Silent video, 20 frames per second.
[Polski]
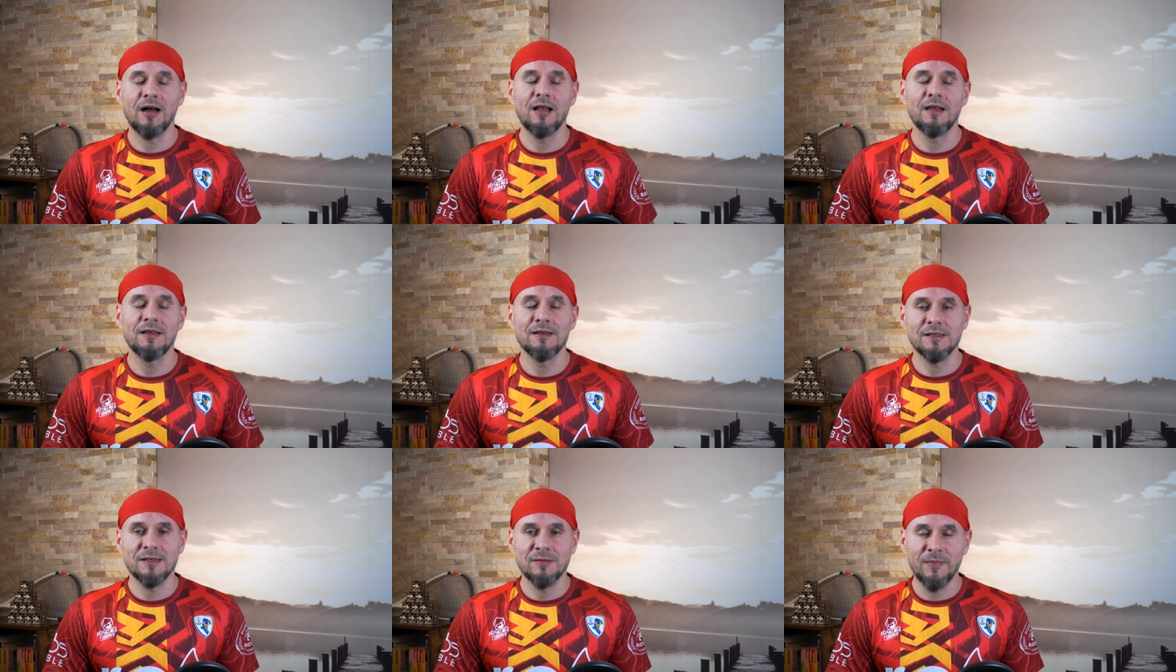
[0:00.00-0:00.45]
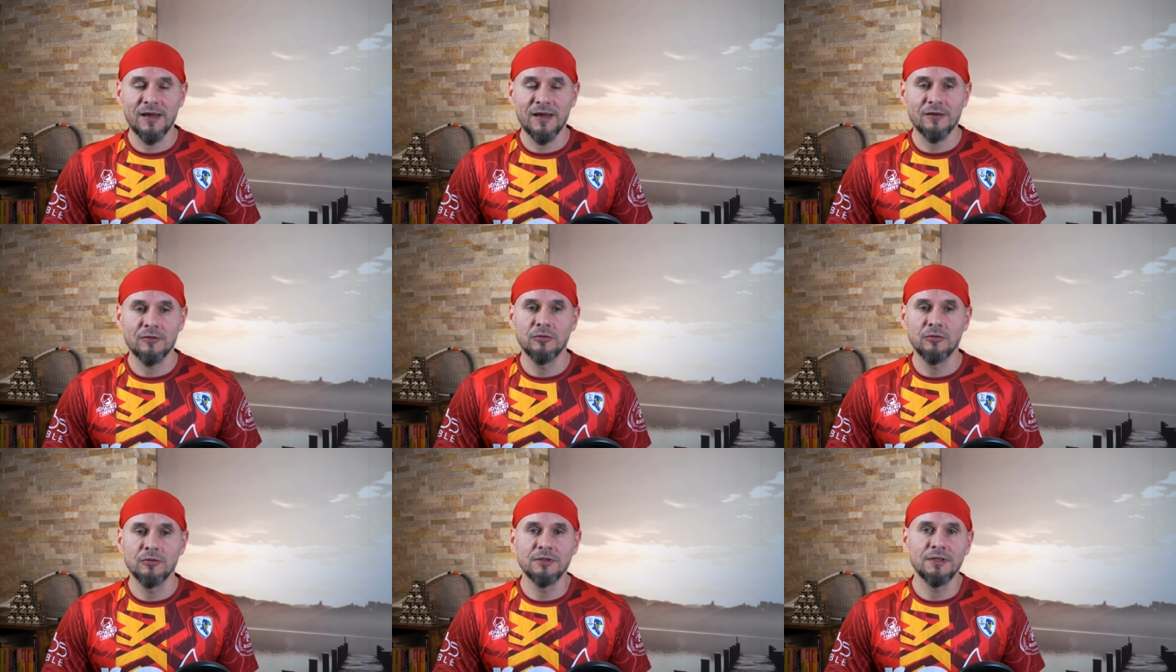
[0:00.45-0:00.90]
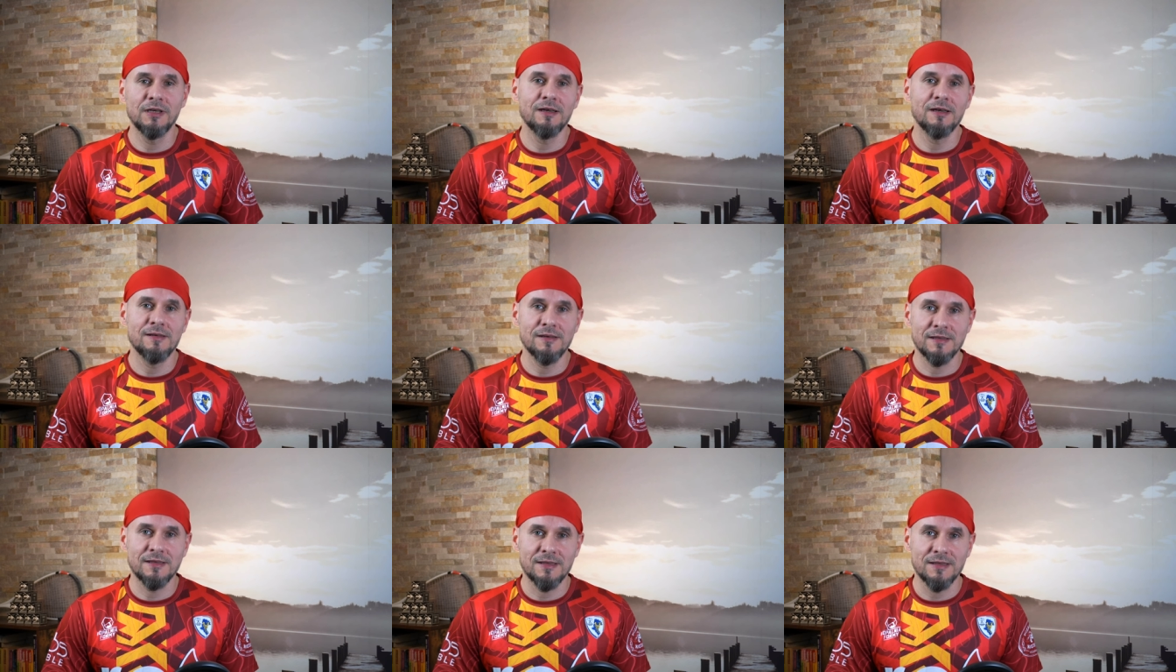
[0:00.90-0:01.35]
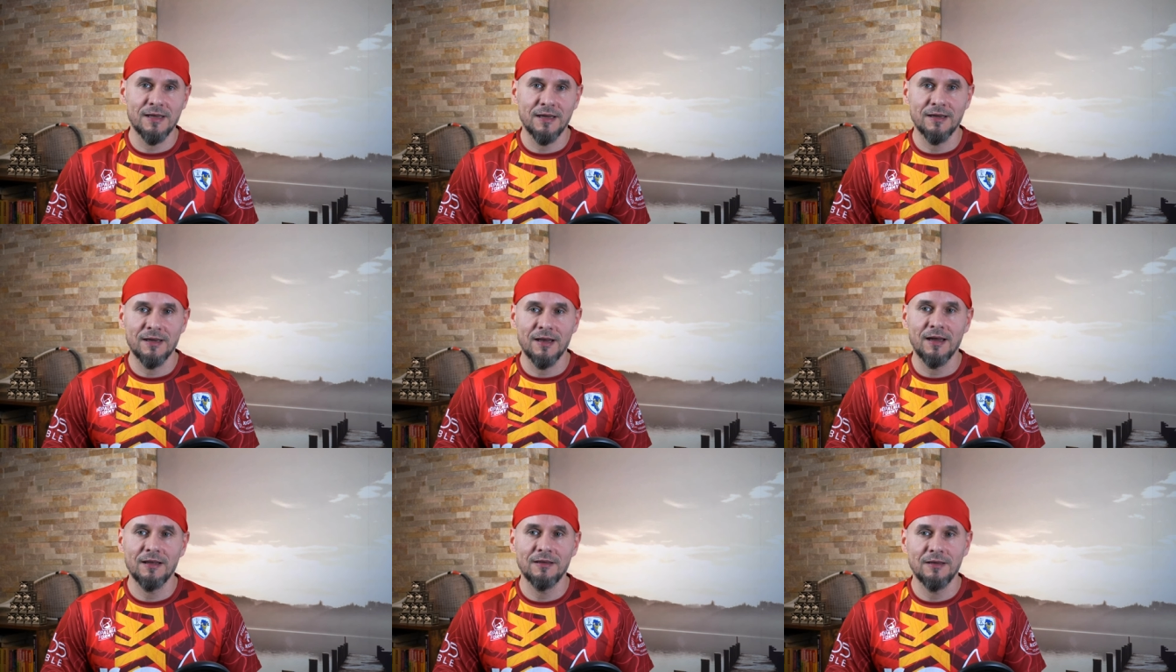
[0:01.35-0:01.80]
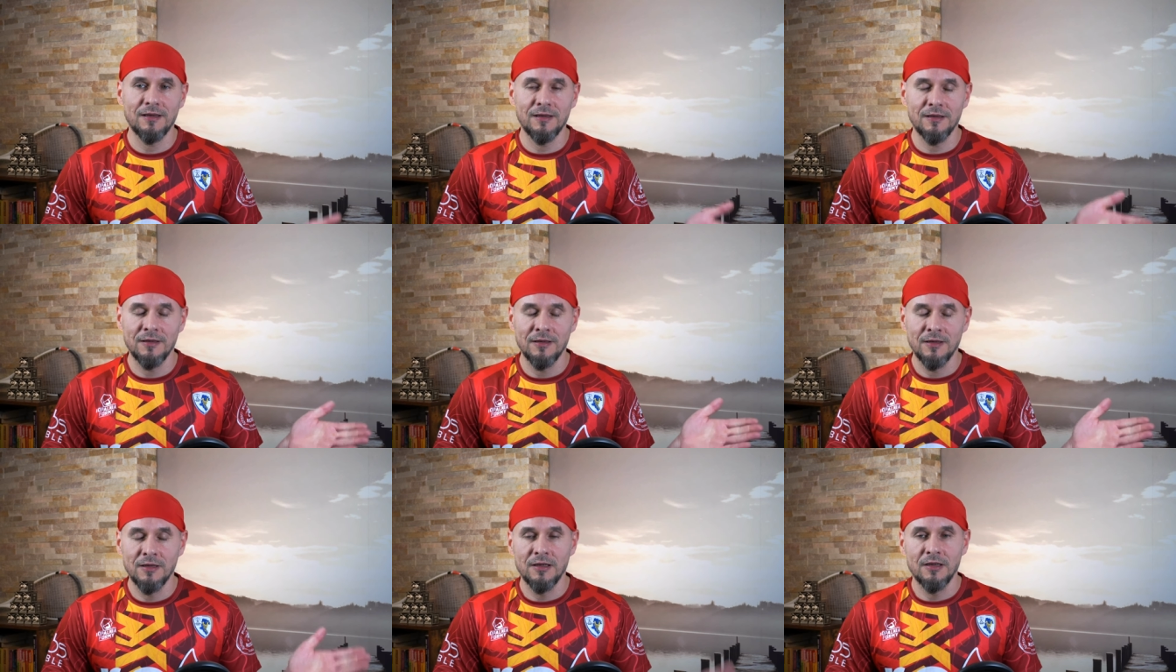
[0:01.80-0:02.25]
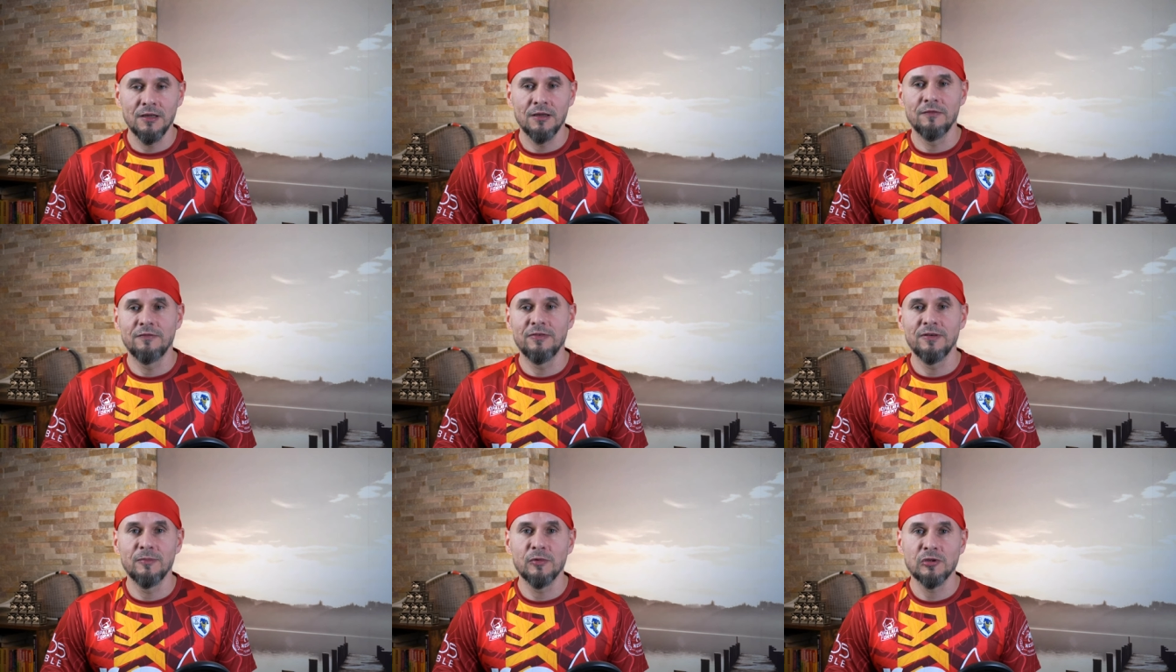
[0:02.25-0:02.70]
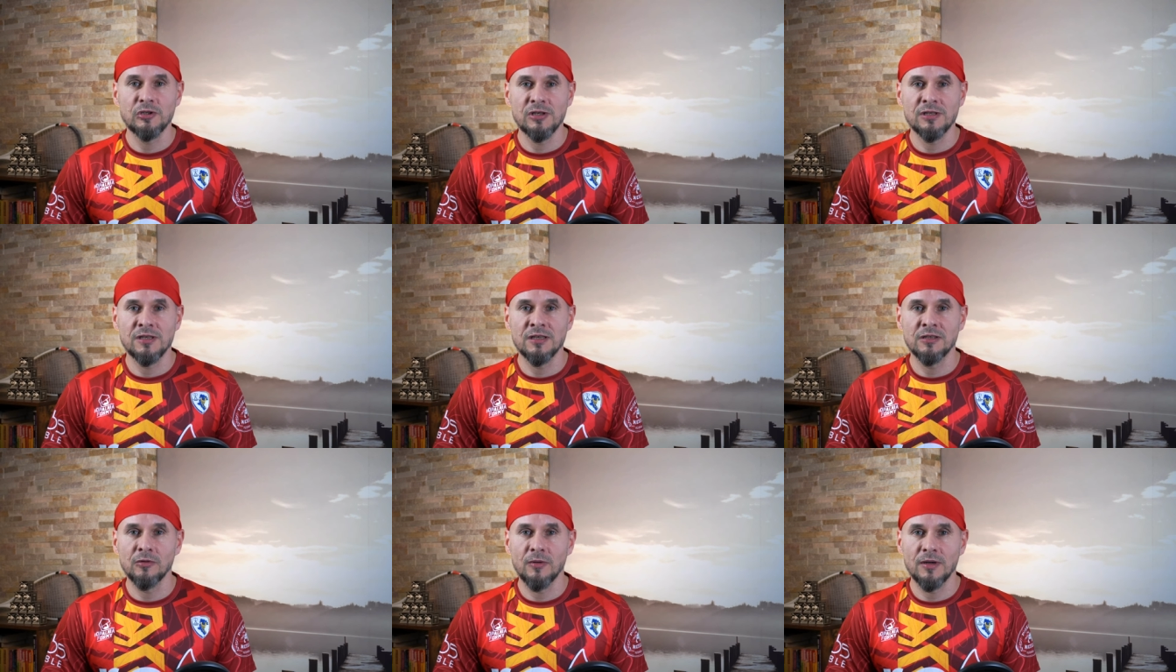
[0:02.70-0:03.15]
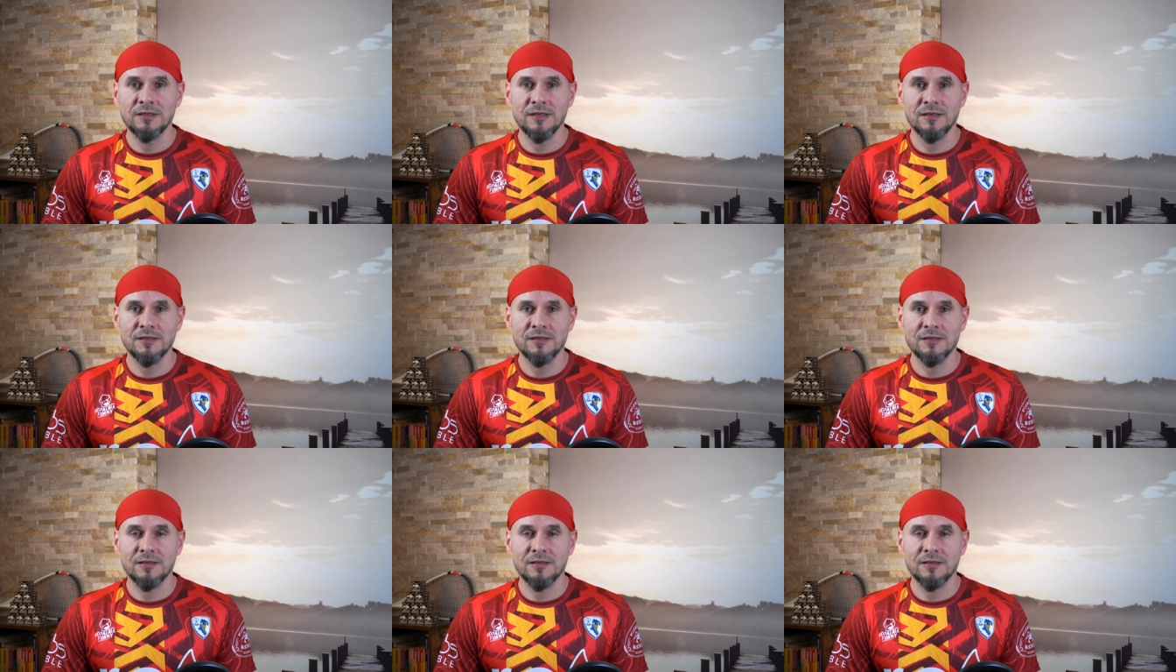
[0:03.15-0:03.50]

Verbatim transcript: ale zmarkuje zagranie, wymusi sytuację